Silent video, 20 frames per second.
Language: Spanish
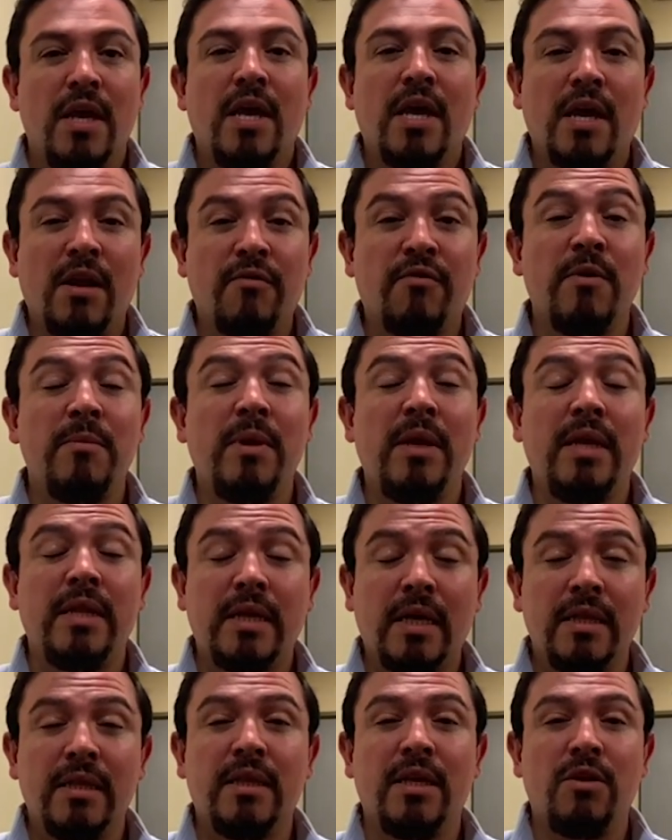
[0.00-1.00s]
Él fue
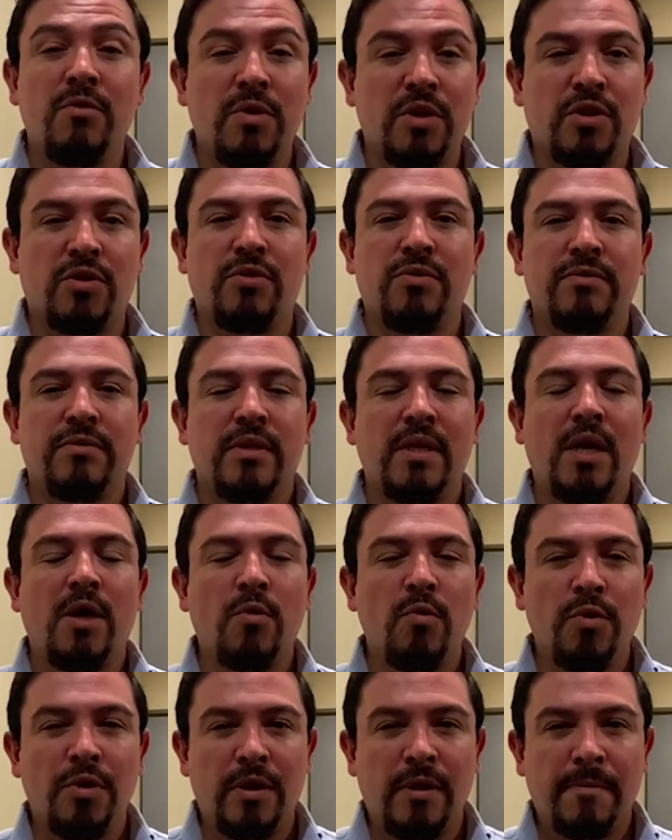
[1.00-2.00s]
militante nuestro de la
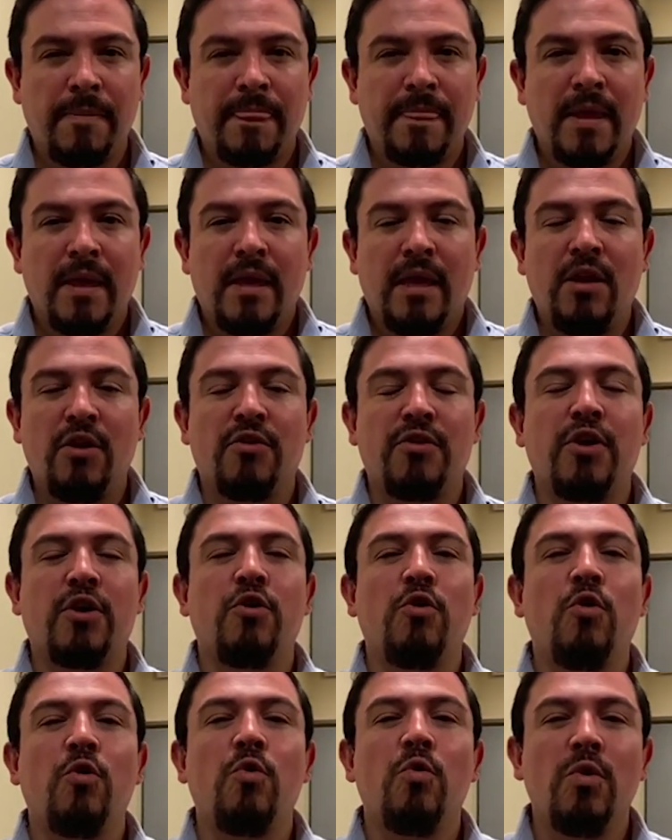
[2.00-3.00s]
UDI y nos
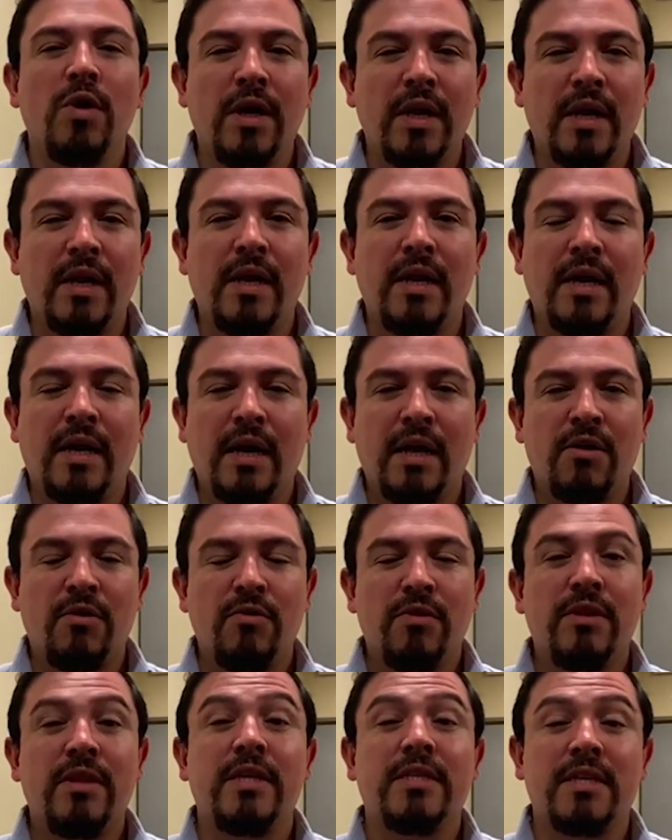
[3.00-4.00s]
dejó un gran
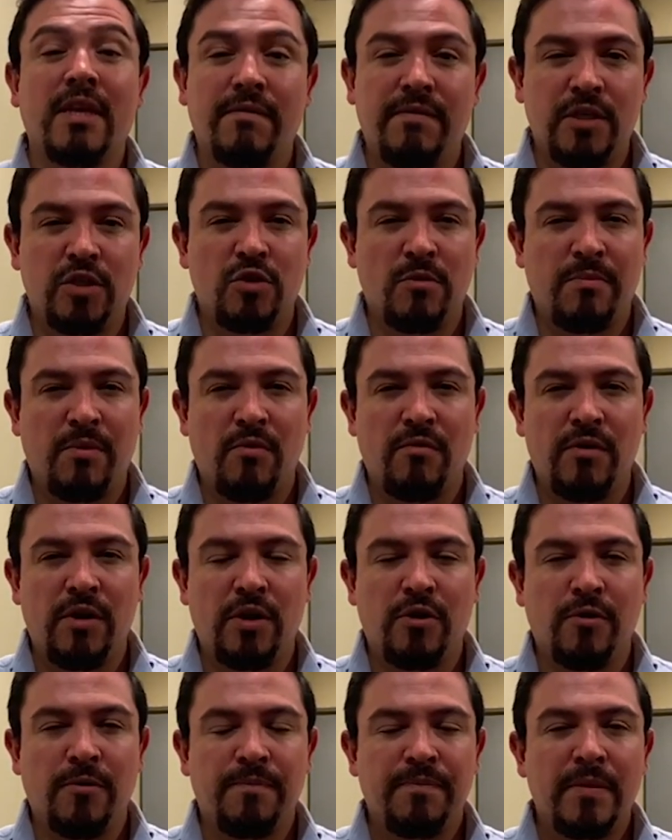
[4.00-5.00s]
legado de servicio
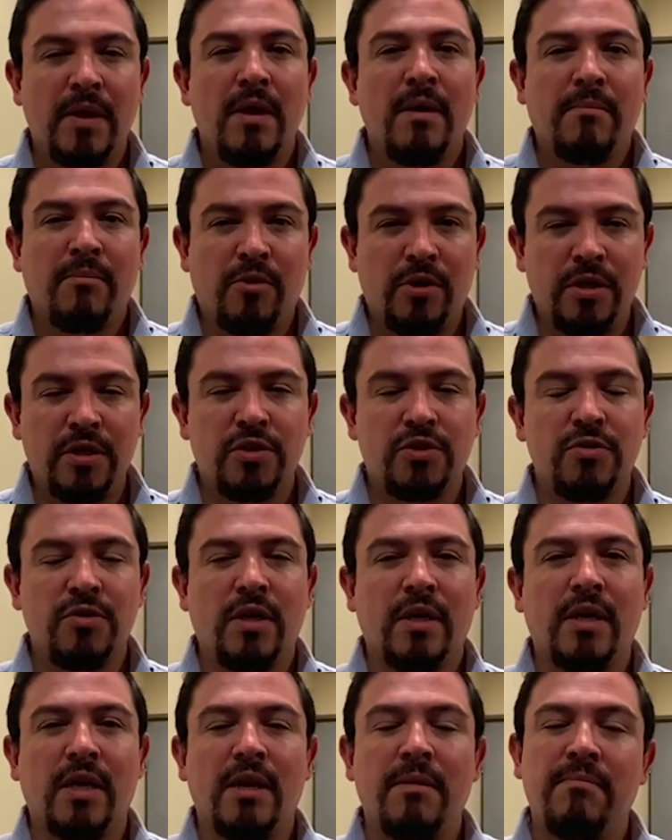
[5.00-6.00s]
público. Por eso
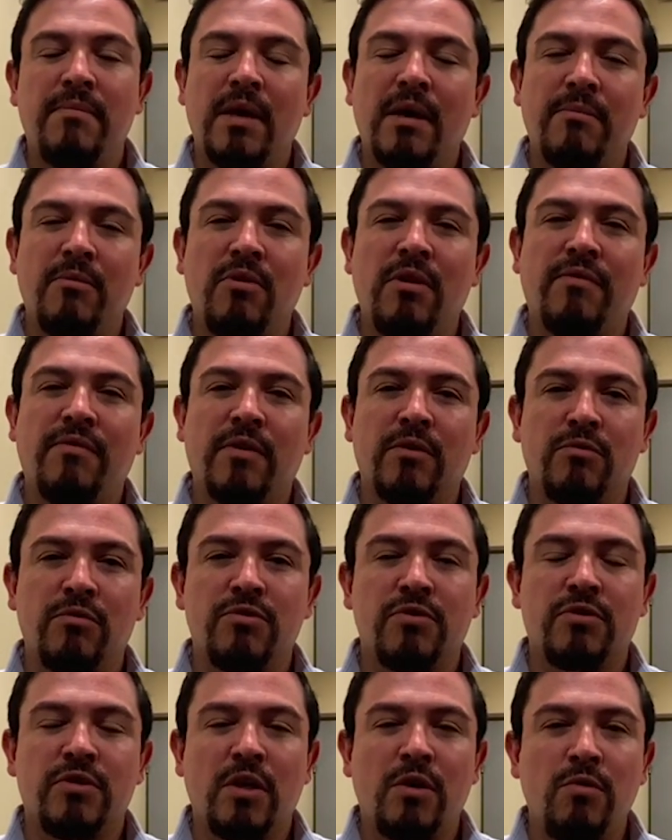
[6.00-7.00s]
es que le enviamos un
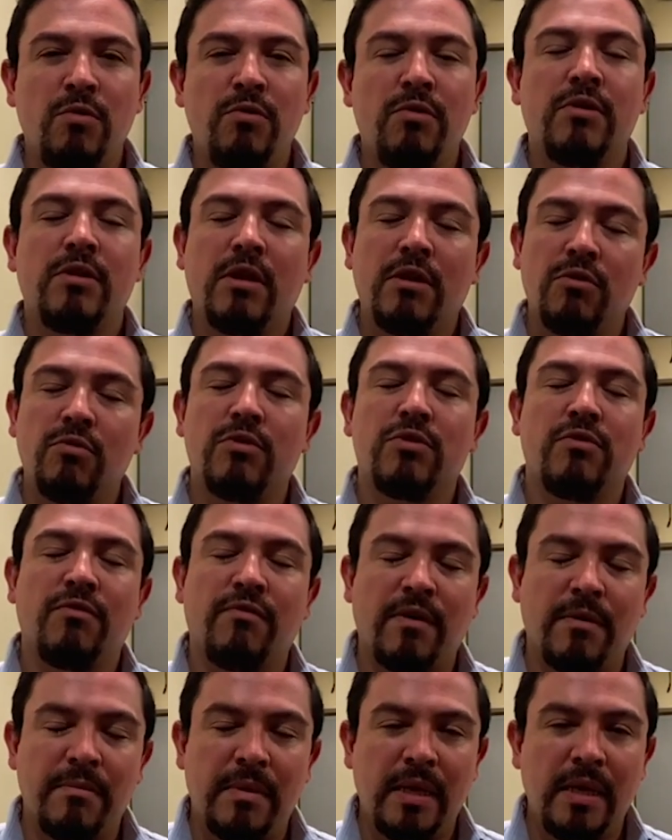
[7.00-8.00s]
afectuoso saludo tanto a su
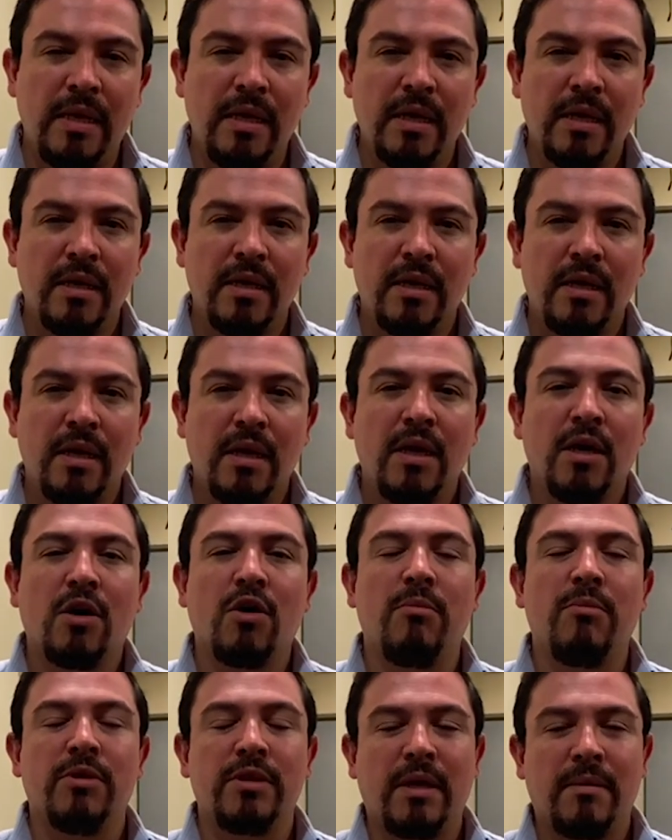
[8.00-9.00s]
familia
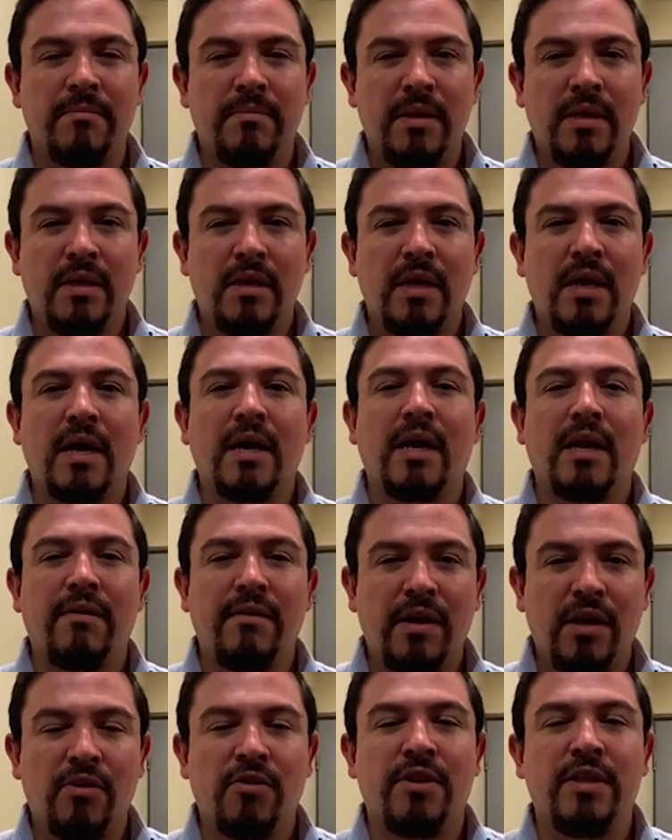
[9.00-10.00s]
como también a
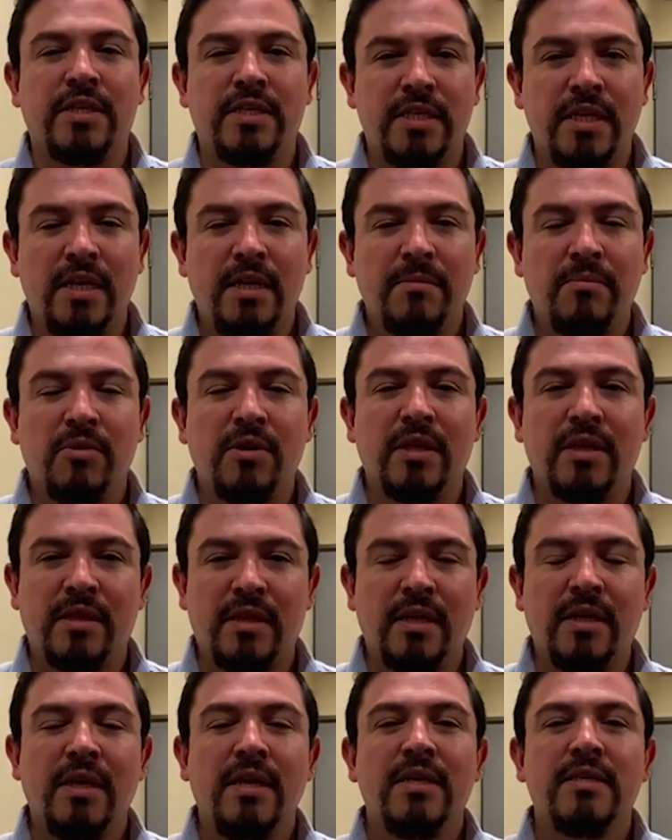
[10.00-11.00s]
Carabineros de Chile por
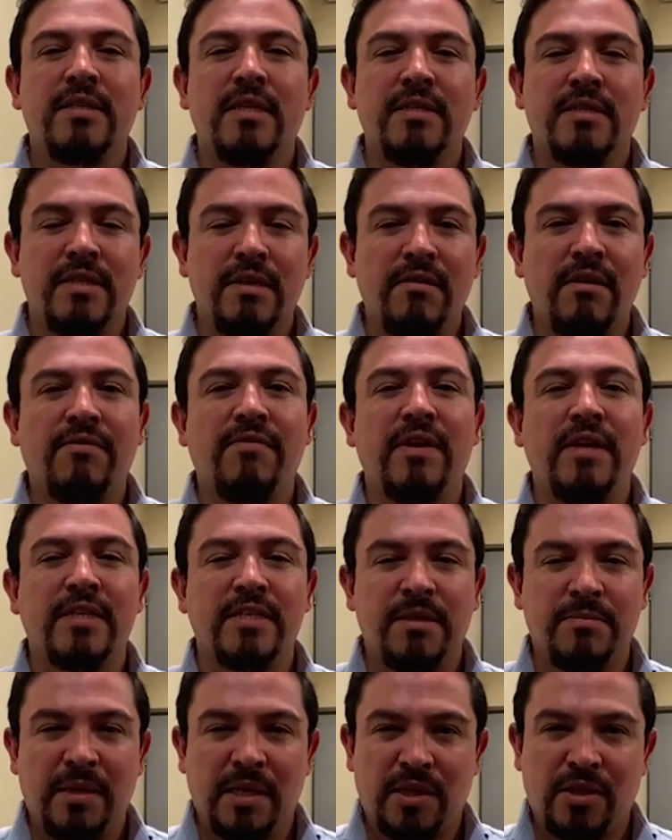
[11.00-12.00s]
este sensible
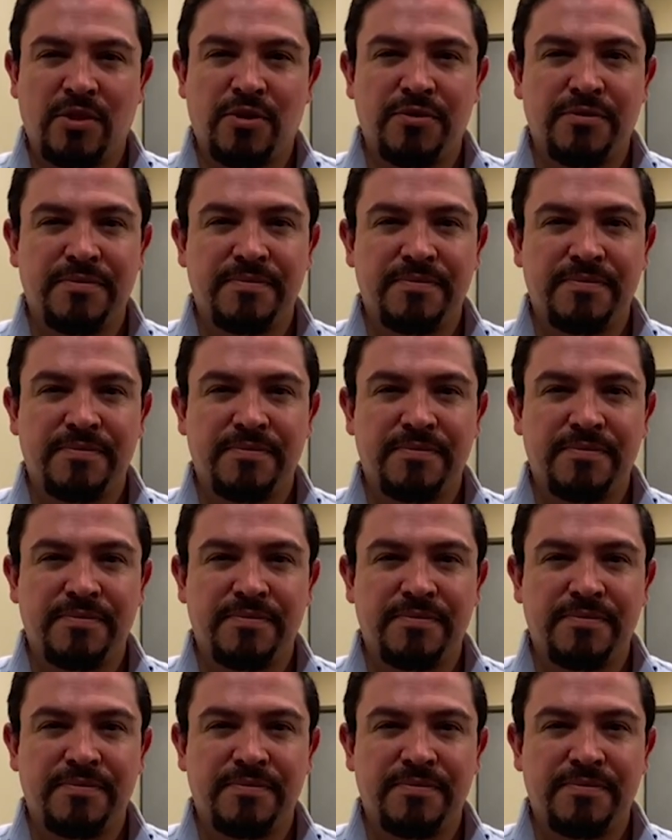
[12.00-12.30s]
fallecimiento.